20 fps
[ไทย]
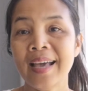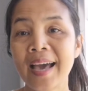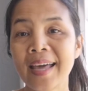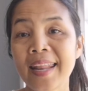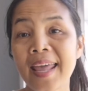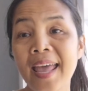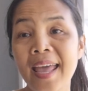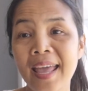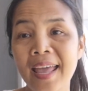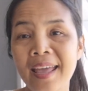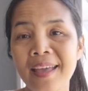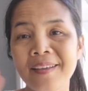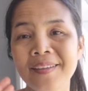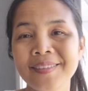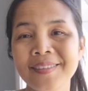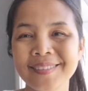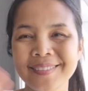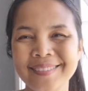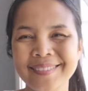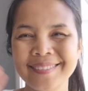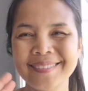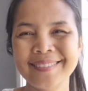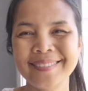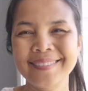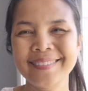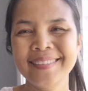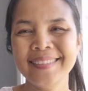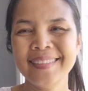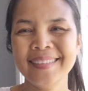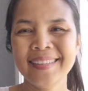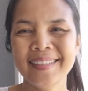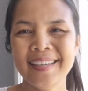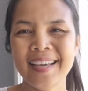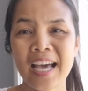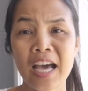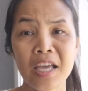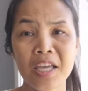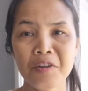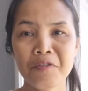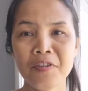ฮาเด
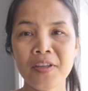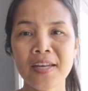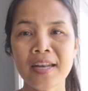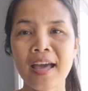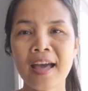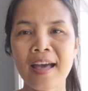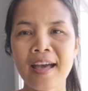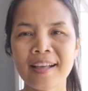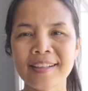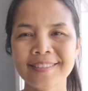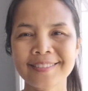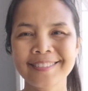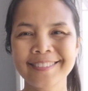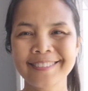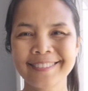ฮาเอ็นฟินดาก